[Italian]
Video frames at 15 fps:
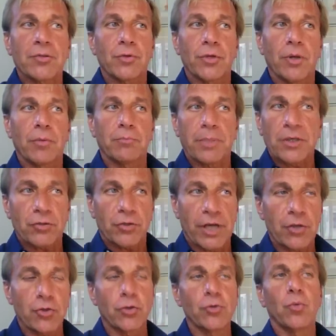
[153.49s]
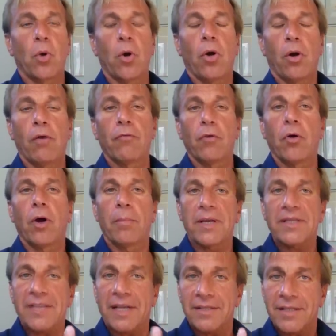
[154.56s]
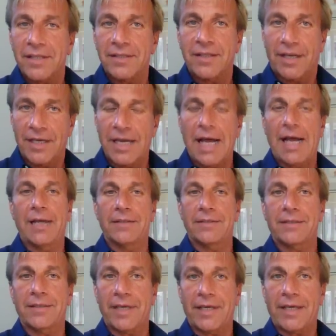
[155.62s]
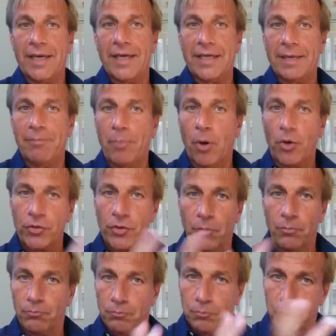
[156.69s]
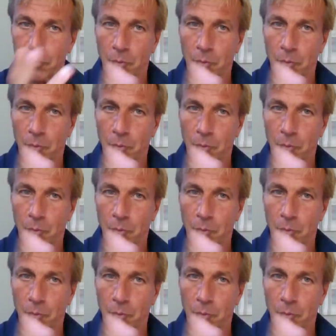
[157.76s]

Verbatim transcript: un personaggio nuovo, abbastanza intrigante, che, che porta un,